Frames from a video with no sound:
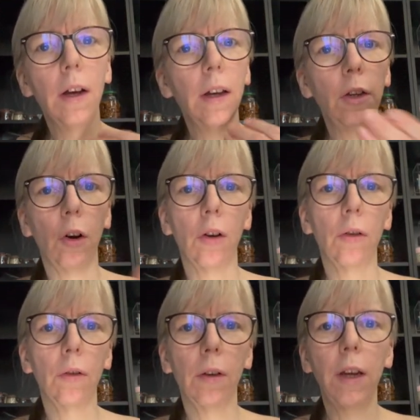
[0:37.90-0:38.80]
Ja,
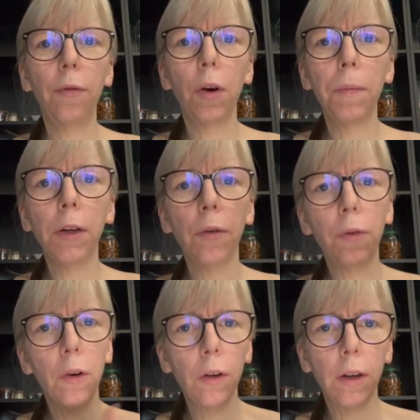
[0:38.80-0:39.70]
ich freue mich auf
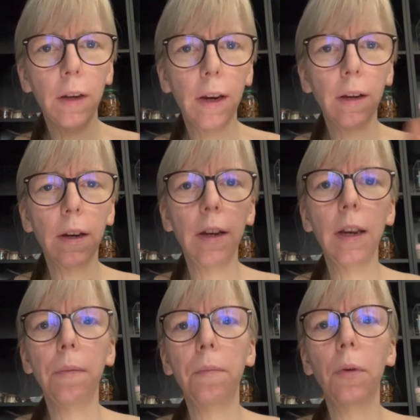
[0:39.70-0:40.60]
euch. Ihr denkt dran, ihr
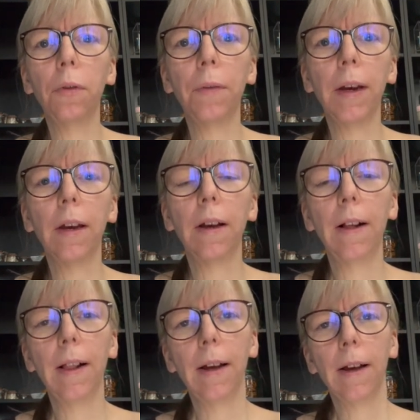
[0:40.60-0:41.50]
Leben plus weg.
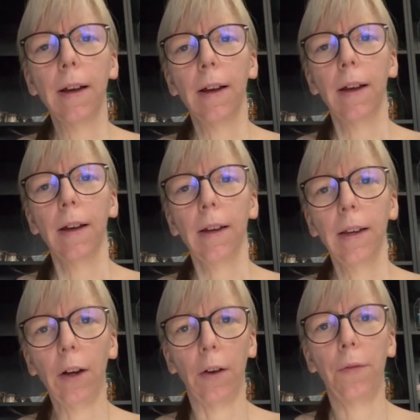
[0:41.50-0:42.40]

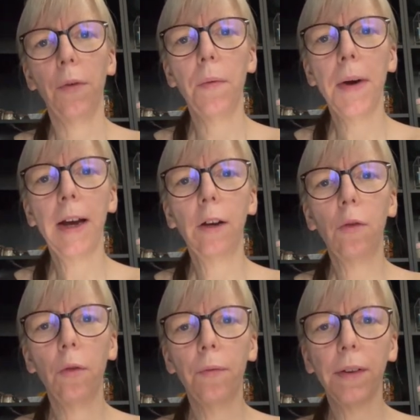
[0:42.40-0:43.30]
Ja, wollen wir mal
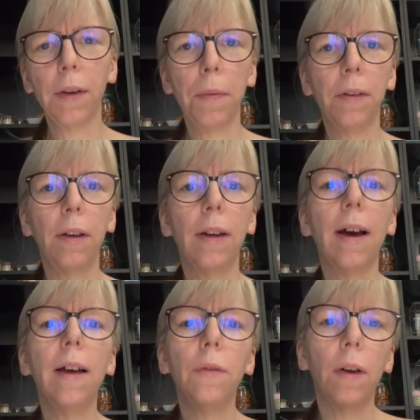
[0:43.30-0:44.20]
reingucken, was da passiert.
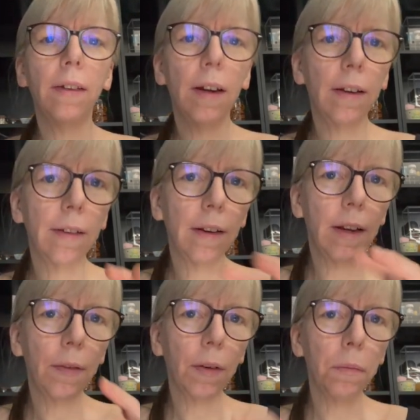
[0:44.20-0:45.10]
Also, es hat
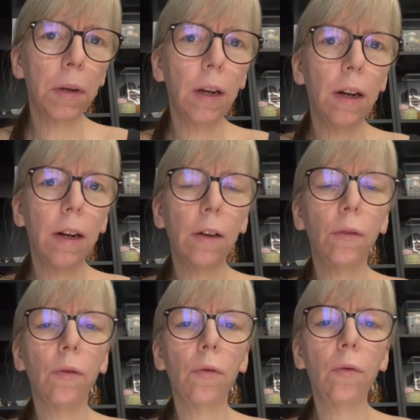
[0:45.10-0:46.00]
tatsächlich was miteinander zu
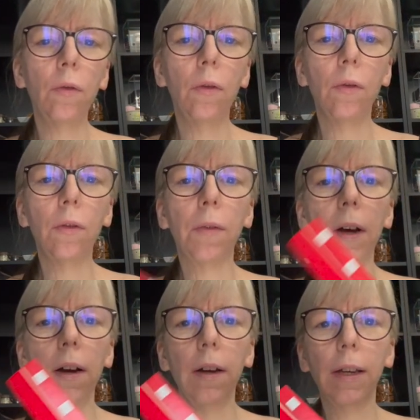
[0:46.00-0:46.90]
tun. Und
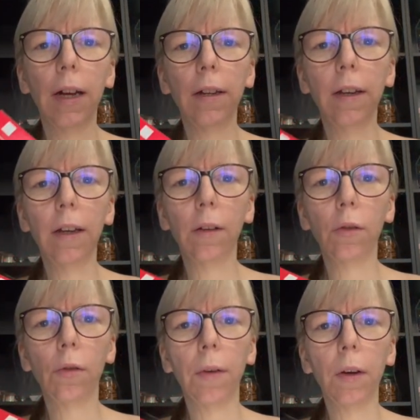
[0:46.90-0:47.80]
zwar, ich hatte hier ja so
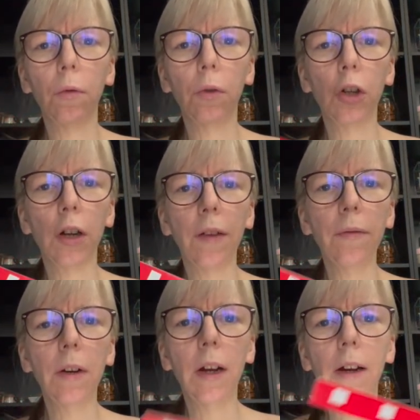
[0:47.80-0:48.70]
zwei rote
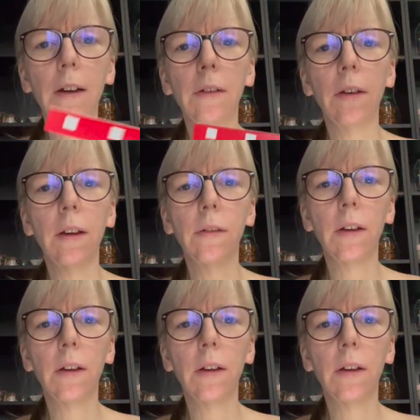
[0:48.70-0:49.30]
Streifen in der Hand. Das sind die,